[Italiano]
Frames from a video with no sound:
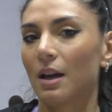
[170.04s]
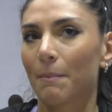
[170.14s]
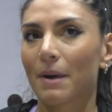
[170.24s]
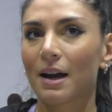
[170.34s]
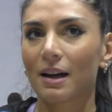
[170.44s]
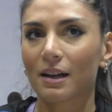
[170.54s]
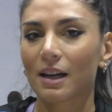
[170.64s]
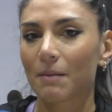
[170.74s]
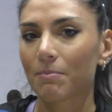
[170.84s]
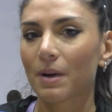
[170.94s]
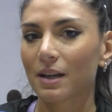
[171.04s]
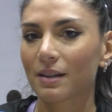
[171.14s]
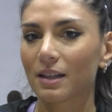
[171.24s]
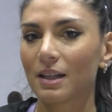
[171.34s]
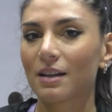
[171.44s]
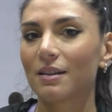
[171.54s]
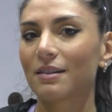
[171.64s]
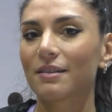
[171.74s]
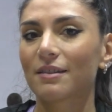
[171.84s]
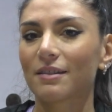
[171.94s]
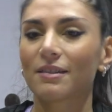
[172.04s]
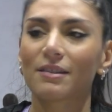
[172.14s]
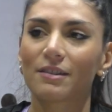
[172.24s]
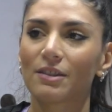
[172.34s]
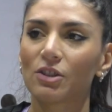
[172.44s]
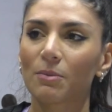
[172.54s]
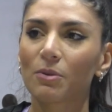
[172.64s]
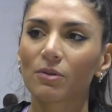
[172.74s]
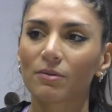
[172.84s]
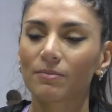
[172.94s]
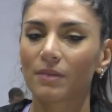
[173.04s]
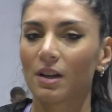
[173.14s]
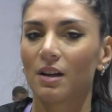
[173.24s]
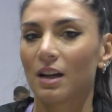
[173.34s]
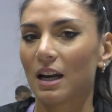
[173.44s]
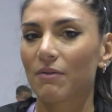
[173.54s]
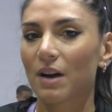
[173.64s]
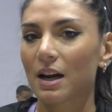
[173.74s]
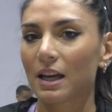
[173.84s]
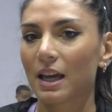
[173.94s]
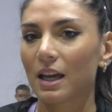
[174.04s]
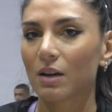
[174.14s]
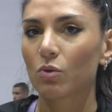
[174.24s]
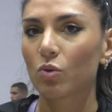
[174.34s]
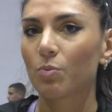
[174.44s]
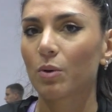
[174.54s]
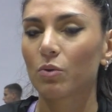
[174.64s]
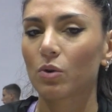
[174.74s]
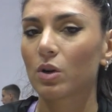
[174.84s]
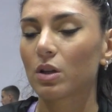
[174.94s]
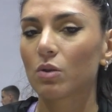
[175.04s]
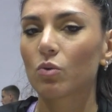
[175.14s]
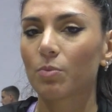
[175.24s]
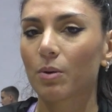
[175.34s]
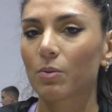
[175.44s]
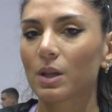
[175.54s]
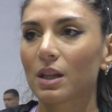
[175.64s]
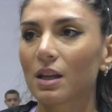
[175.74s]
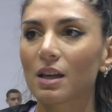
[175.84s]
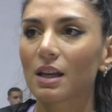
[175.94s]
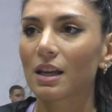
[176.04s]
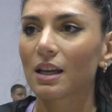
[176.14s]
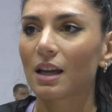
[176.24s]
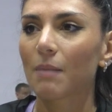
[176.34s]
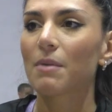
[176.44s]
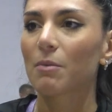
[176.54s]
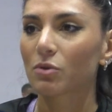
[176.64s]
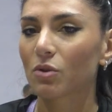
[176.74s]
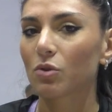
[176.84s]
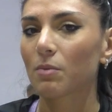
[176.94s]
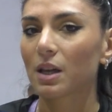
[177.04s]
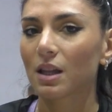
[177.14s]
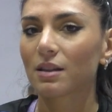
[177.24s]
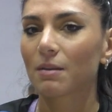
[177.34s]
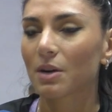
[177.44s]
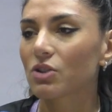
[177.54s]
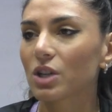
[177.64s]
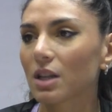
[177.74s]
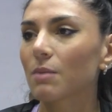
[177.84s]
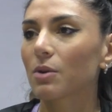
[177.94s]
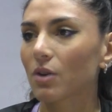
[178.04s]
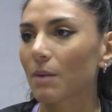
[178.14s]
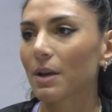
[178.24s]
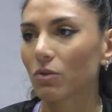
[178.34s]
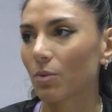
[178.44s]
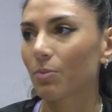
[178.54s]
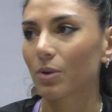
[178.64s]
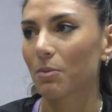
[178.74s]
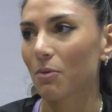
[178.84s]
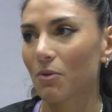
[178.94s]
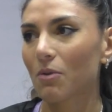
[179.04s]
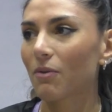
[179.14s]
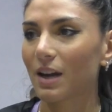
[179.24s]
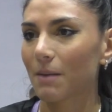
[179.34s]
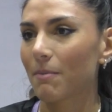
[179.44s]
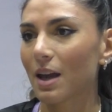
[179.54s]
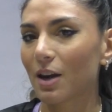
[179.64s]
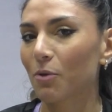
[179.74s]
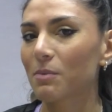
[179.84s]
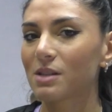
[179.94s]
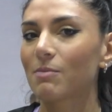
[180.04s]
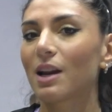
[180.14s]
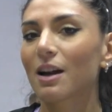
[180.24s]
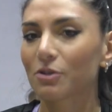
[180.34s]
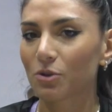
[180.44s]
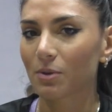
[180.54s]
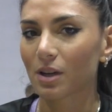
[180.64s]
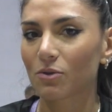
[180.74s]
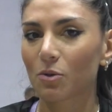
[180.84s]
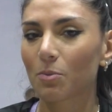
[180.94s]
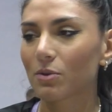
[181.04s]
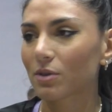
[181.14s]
ma gran parte del diciamo la fa anche il gruppo, l'unione di gruppo, quindi abbiamo secondo me tanti margini di miglioramento e potremmo fare bene. Non mi sbilancio perché sono un po'